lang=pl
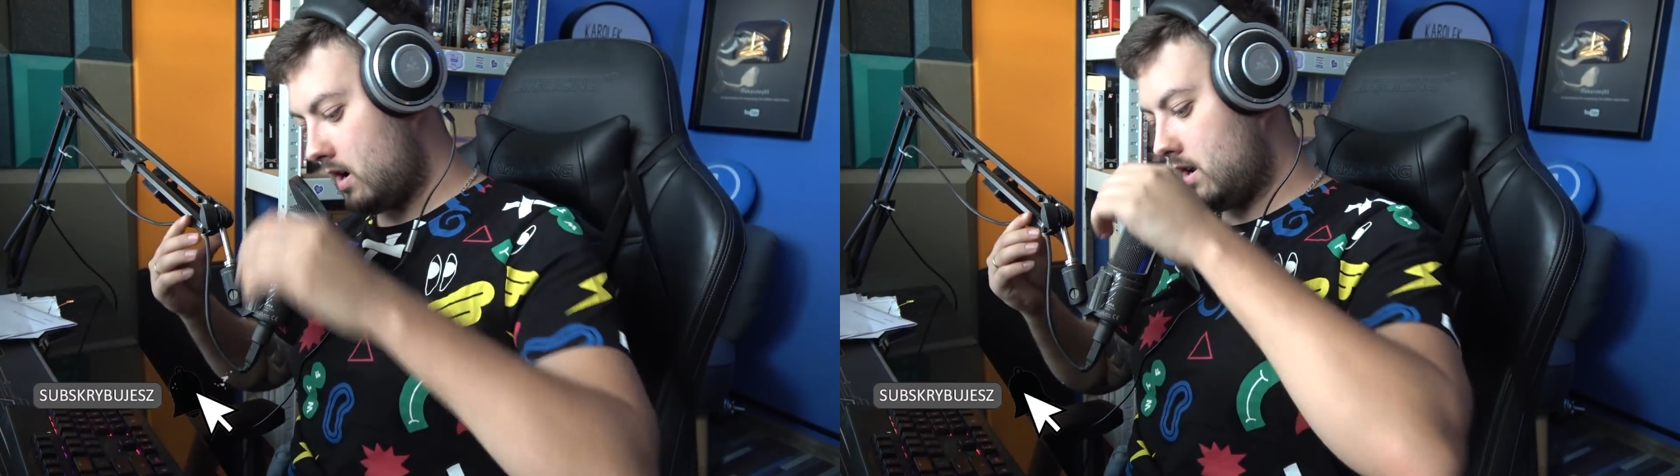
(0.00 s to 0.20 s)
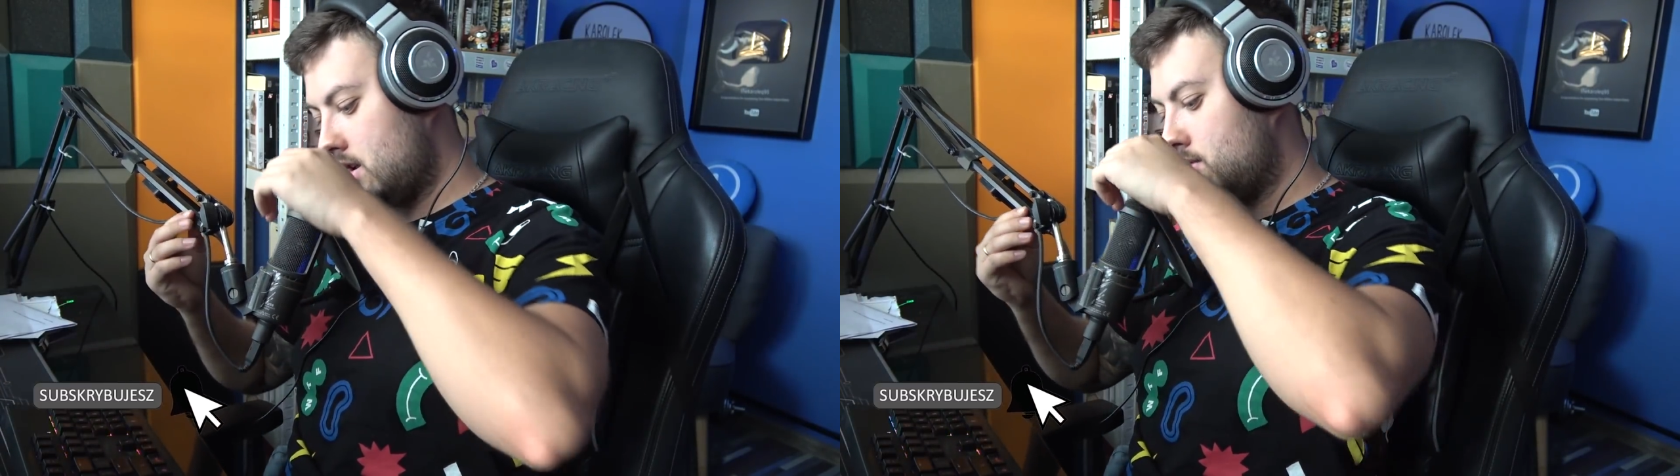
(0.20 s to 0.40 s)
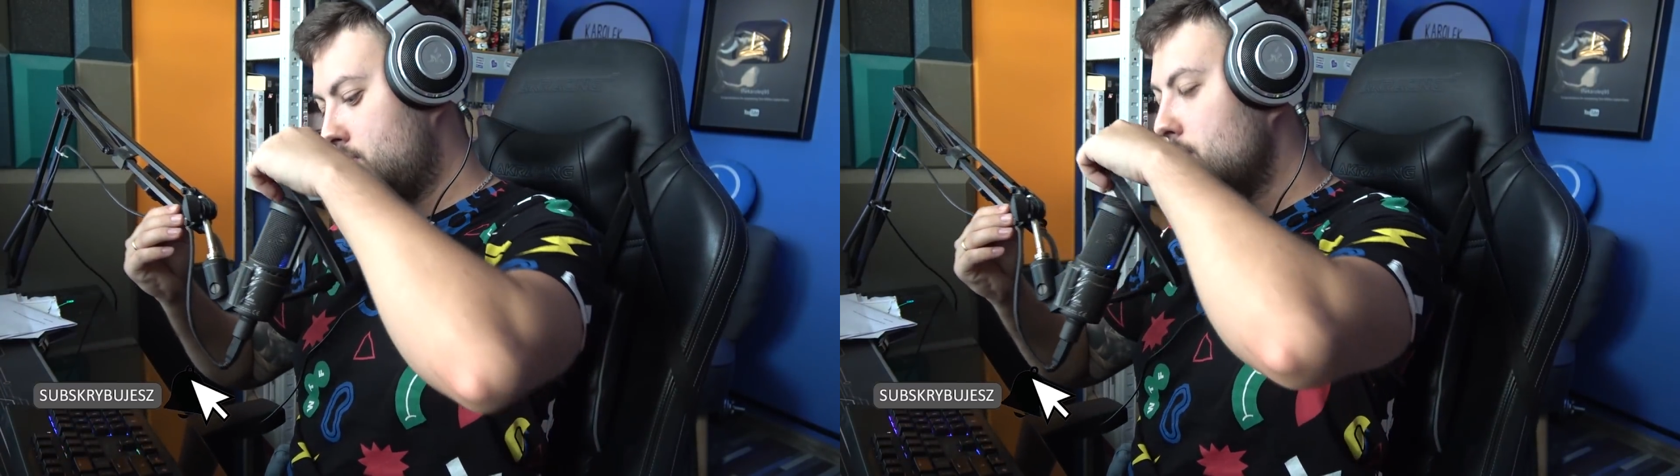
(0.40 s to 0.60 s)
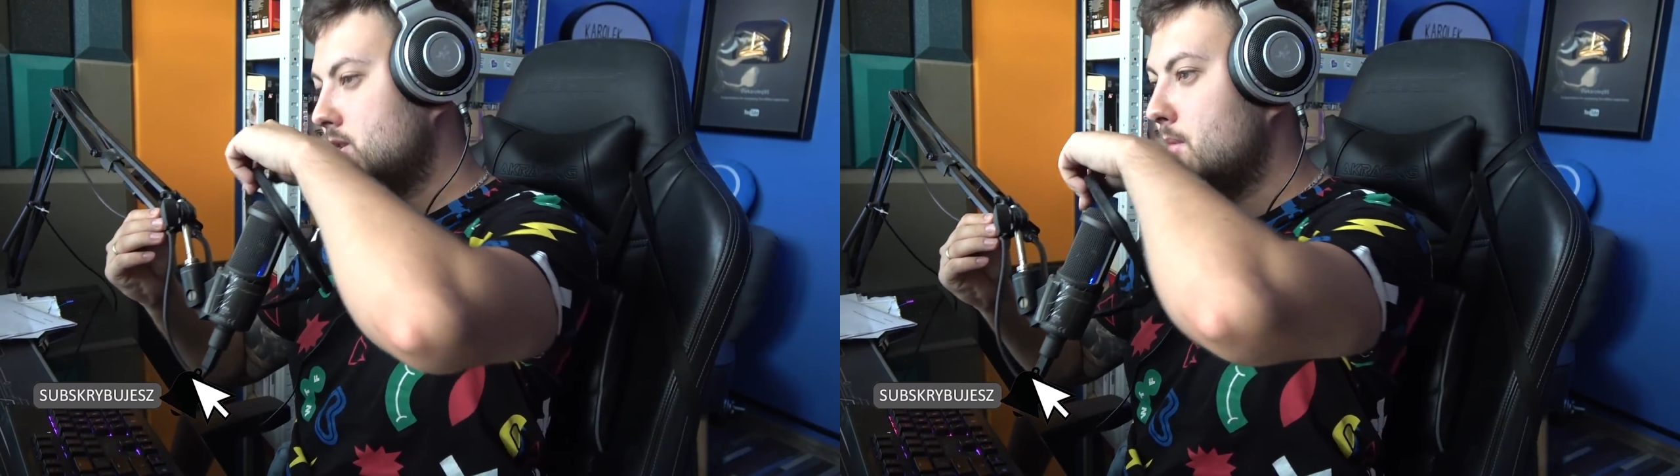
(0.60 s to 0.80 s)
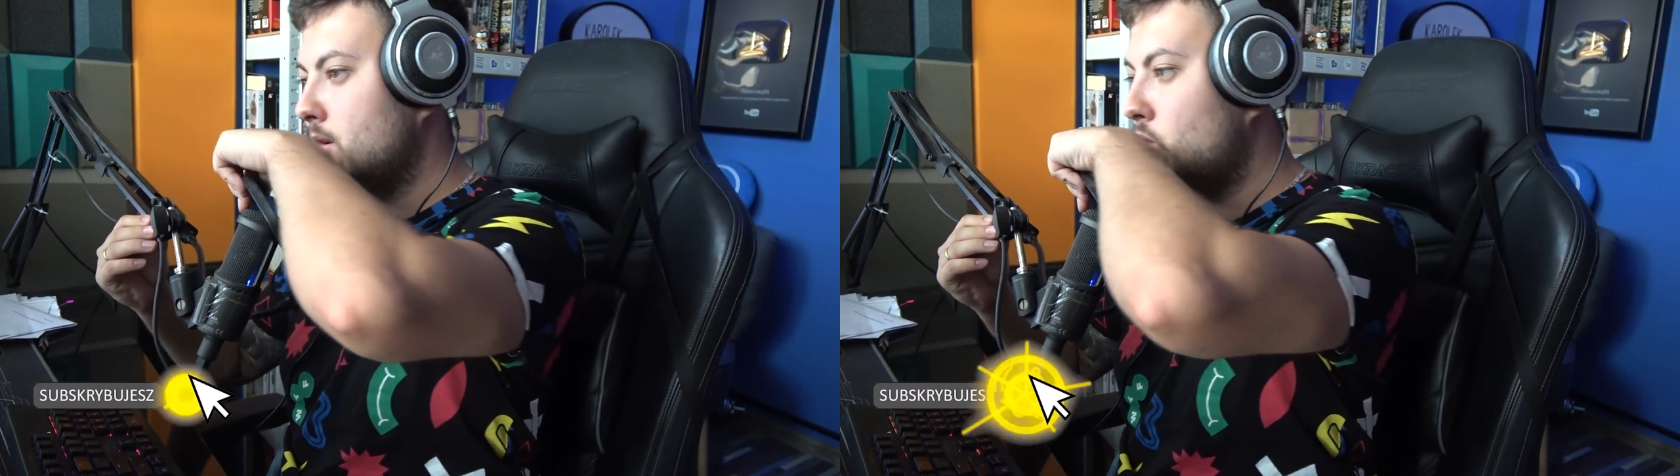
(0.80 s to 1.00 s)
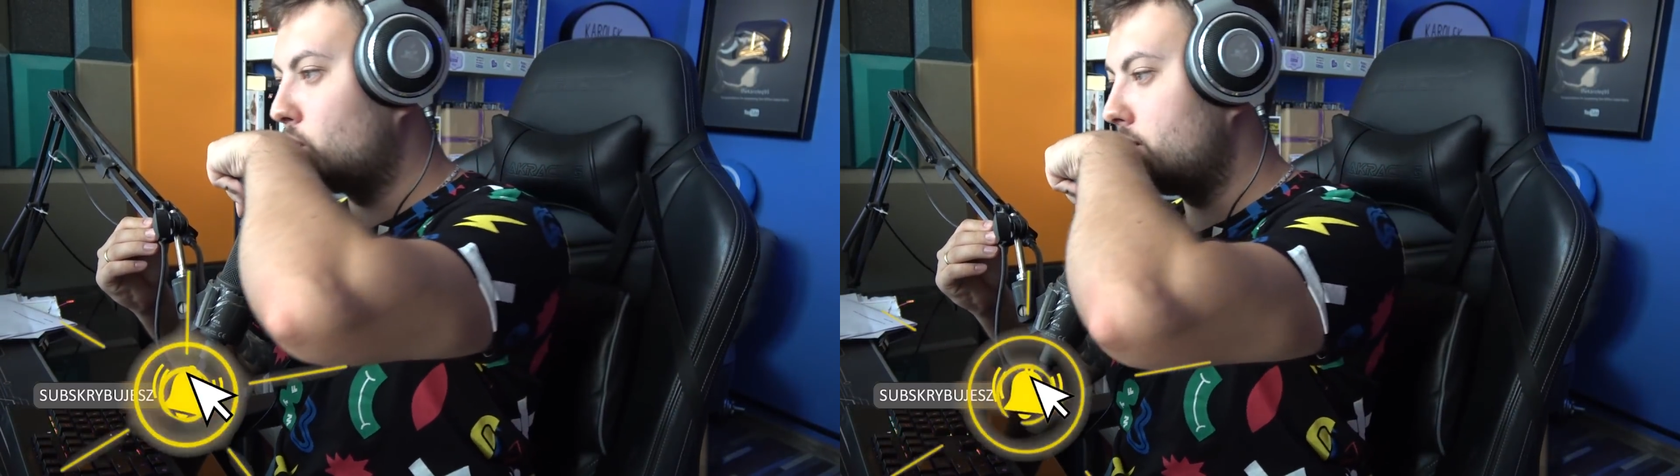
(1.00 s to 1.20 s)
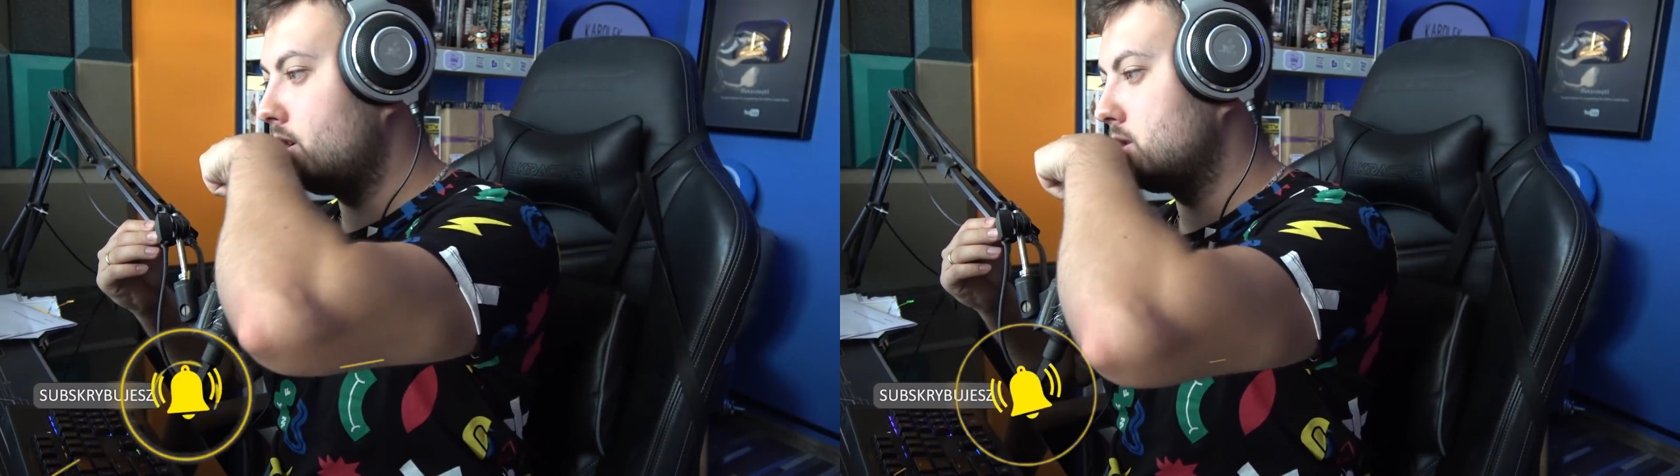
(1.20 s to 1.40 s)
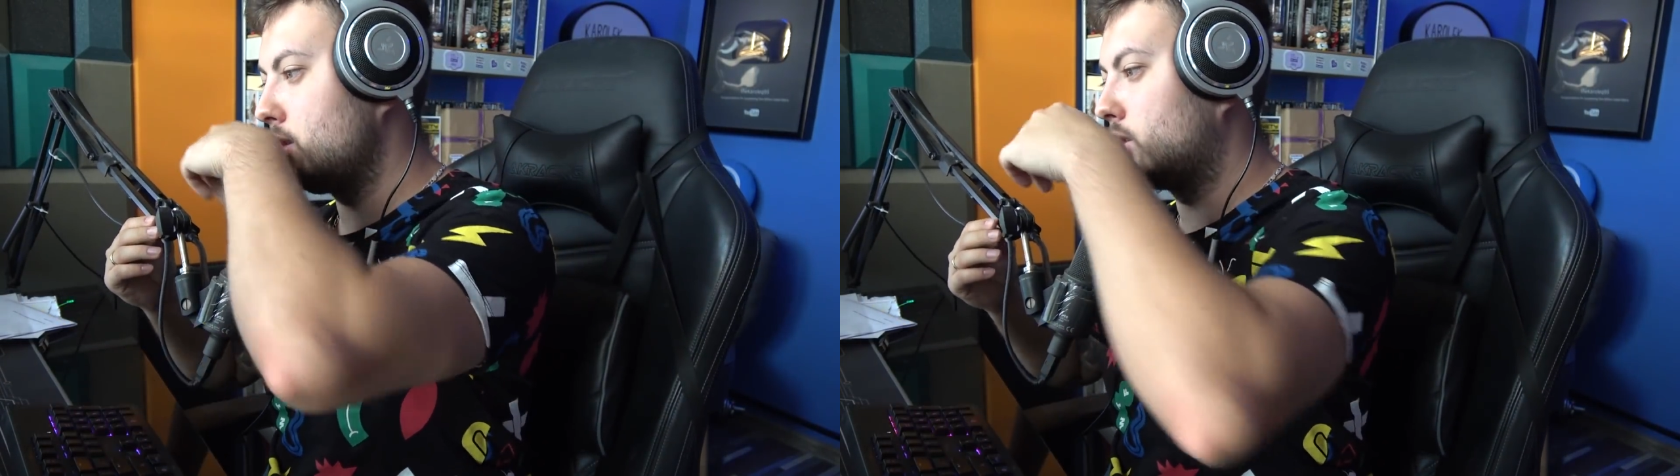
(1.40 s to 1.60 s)
ale miałem znajomego,
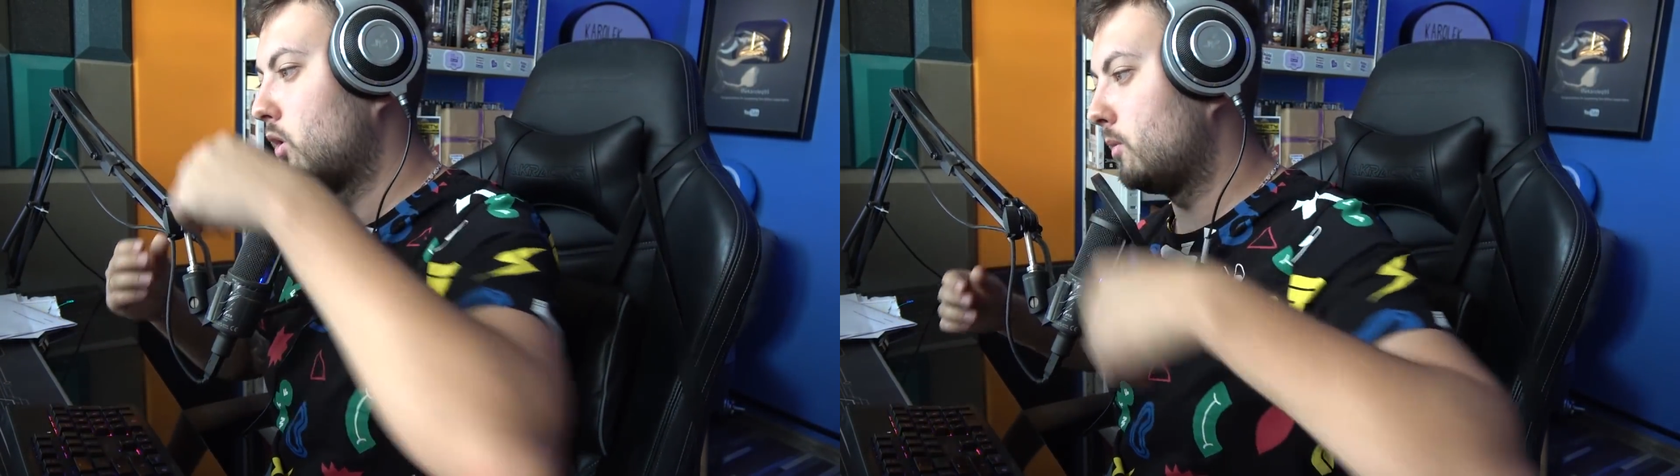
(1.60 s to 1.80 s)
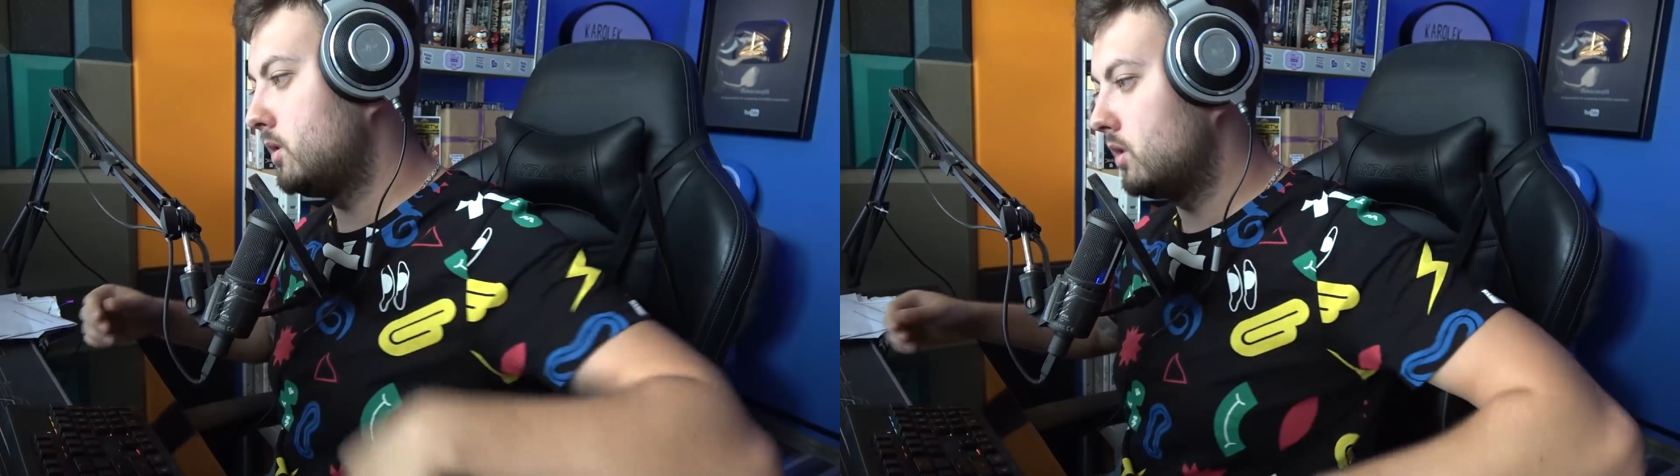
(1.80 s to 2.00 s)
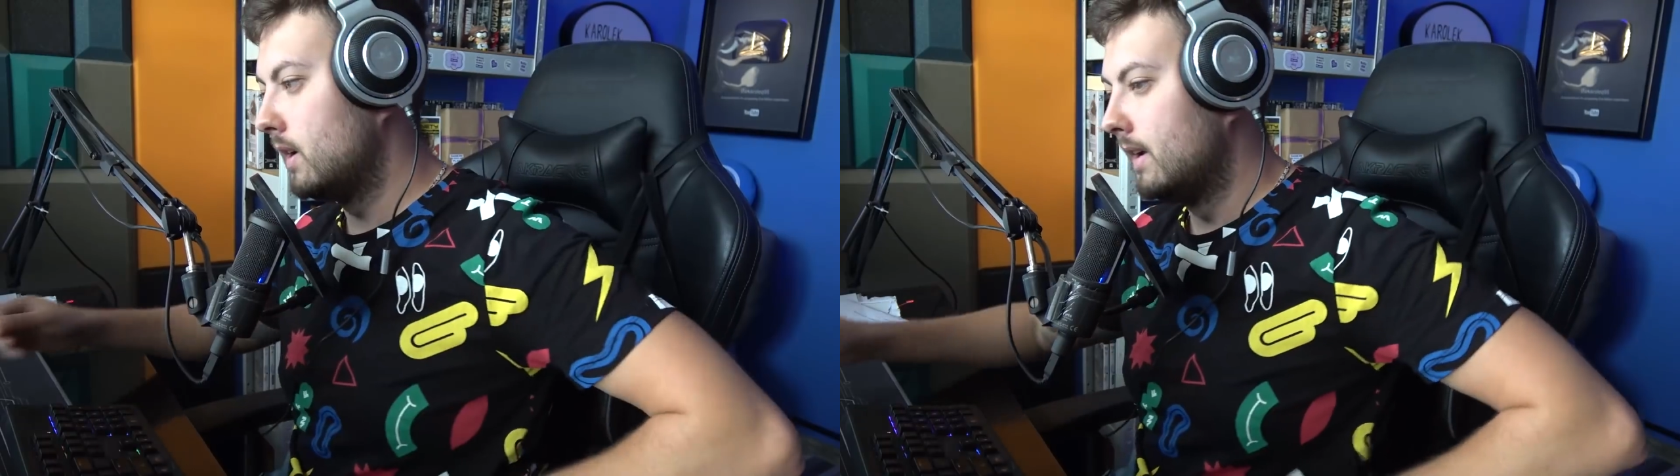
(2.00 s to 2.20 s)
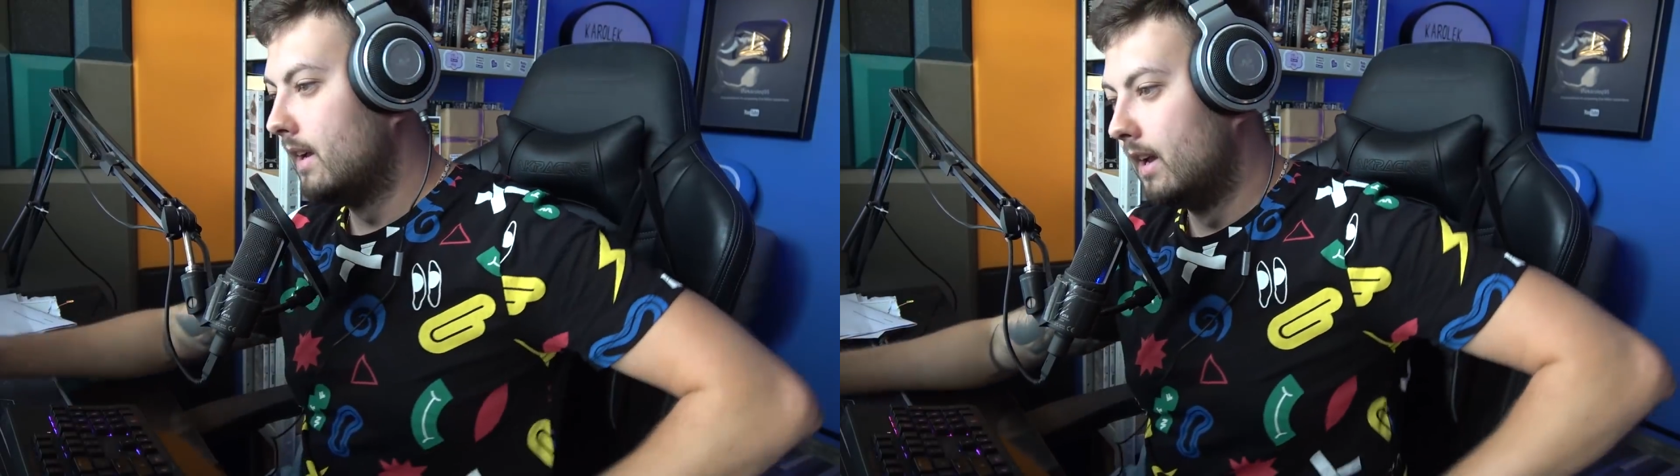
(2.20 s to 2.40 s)
który wiedział jak to robić.